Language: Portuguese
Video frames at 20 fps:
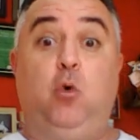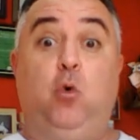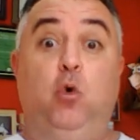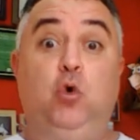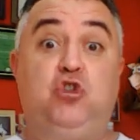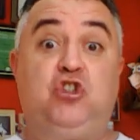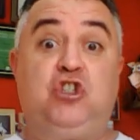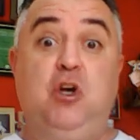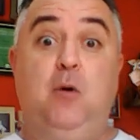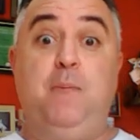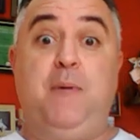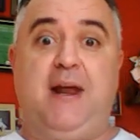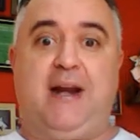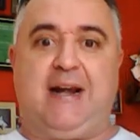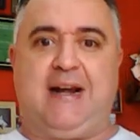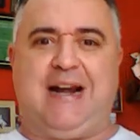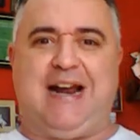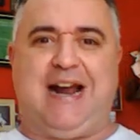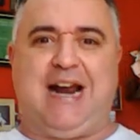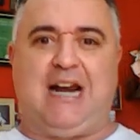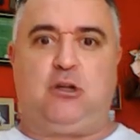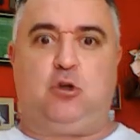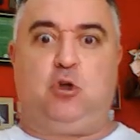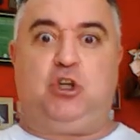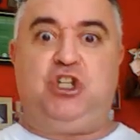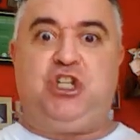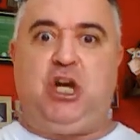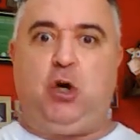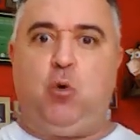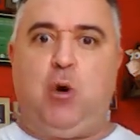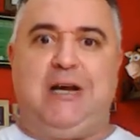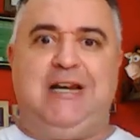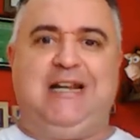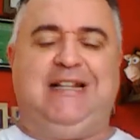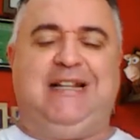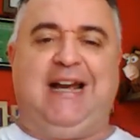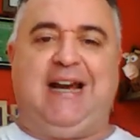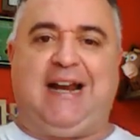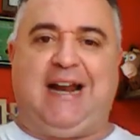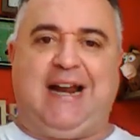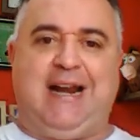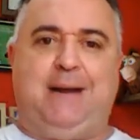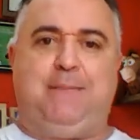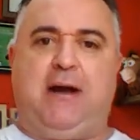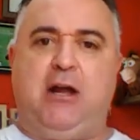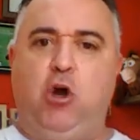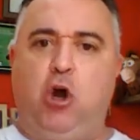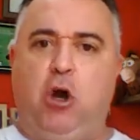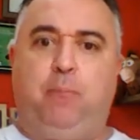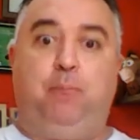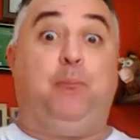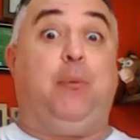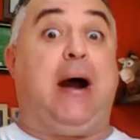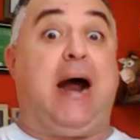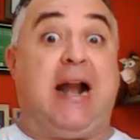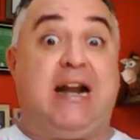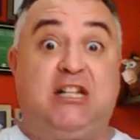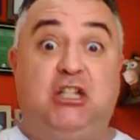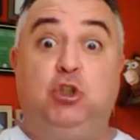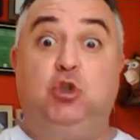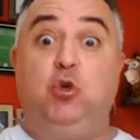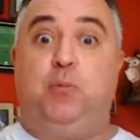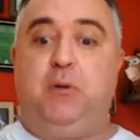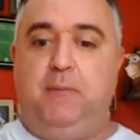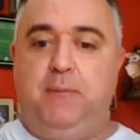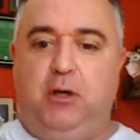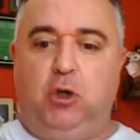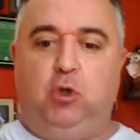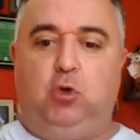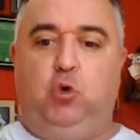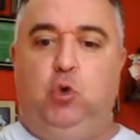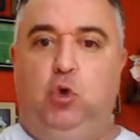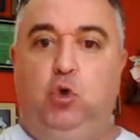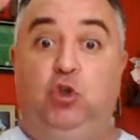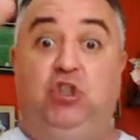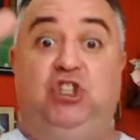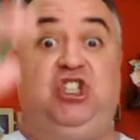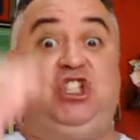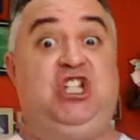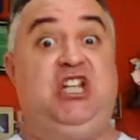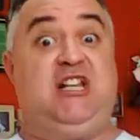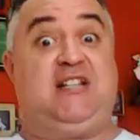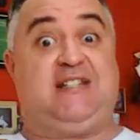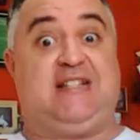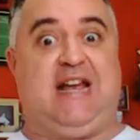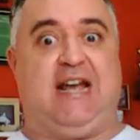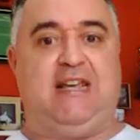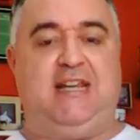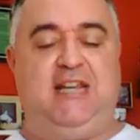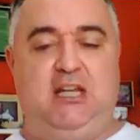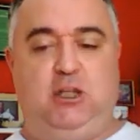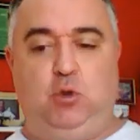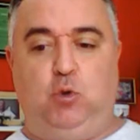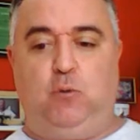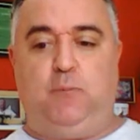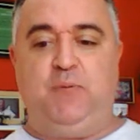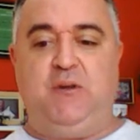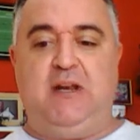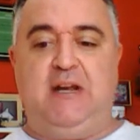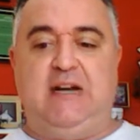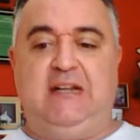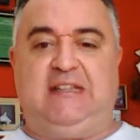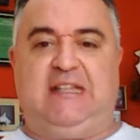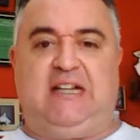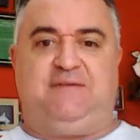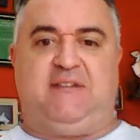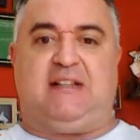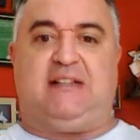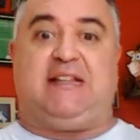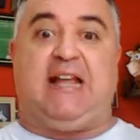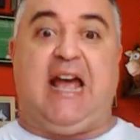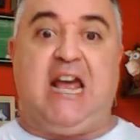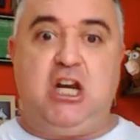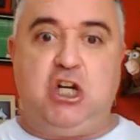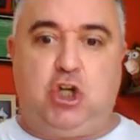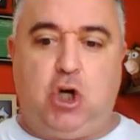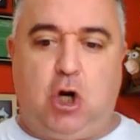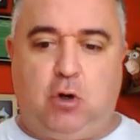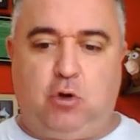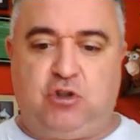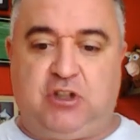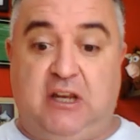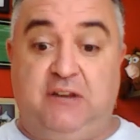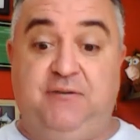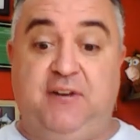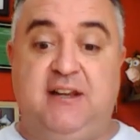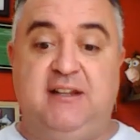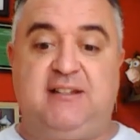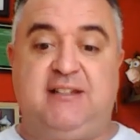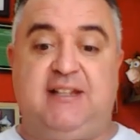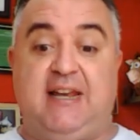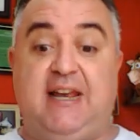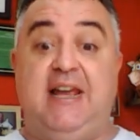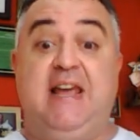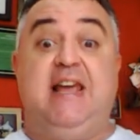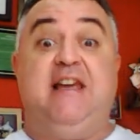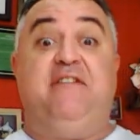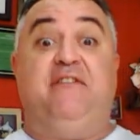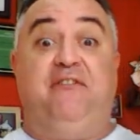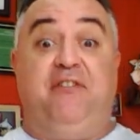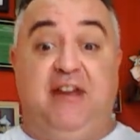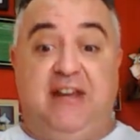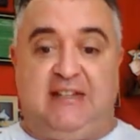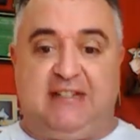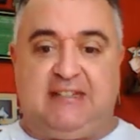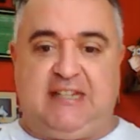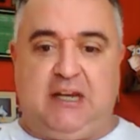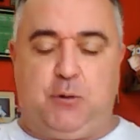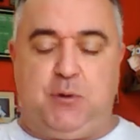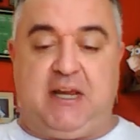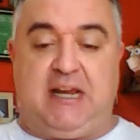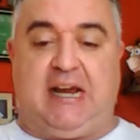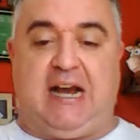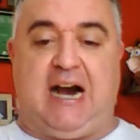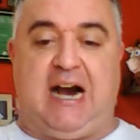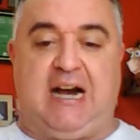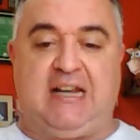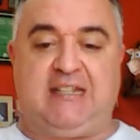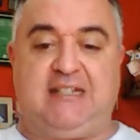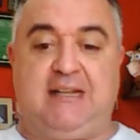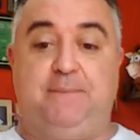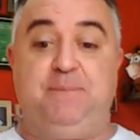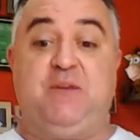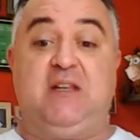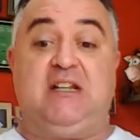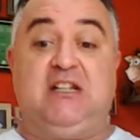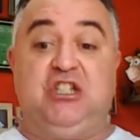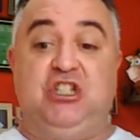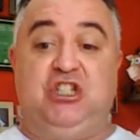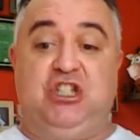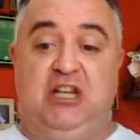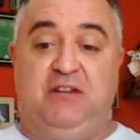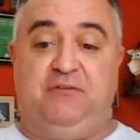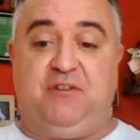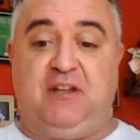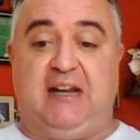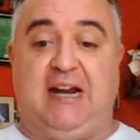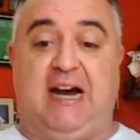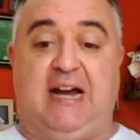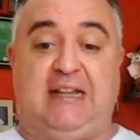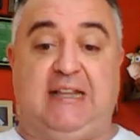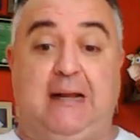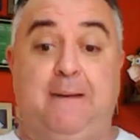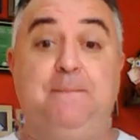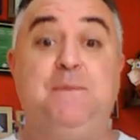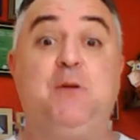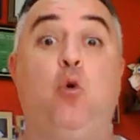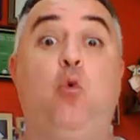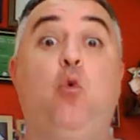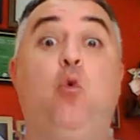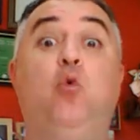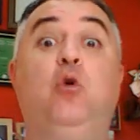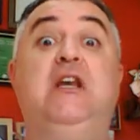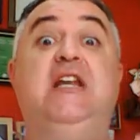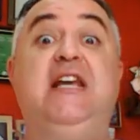O São Bernardo, que chegou a liderar na maior parte do primeiro turno, tinha saído, estava 10 jogos sem vencer, venceu em casa, de virada, o